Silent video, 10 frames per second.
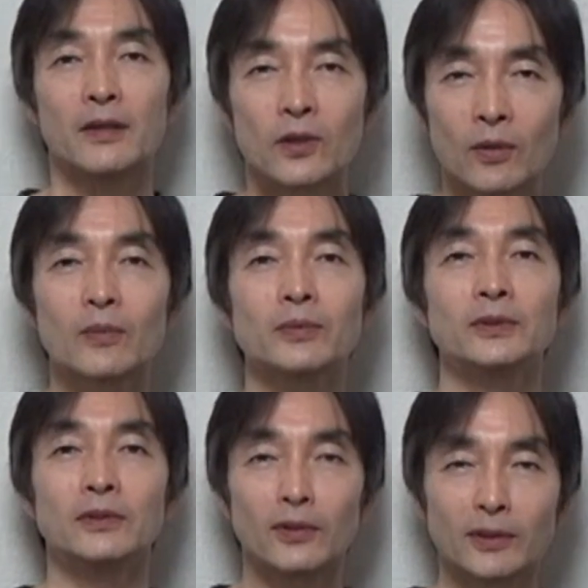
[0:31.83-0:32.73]
長
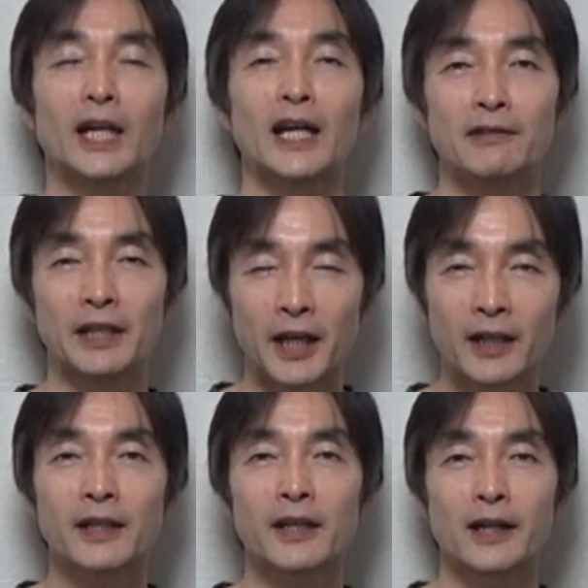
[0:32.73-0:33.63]
文読解はな
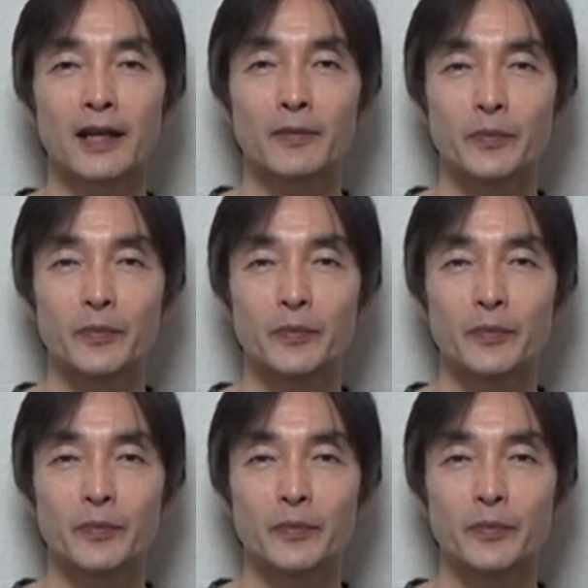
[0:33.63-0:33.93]
かなか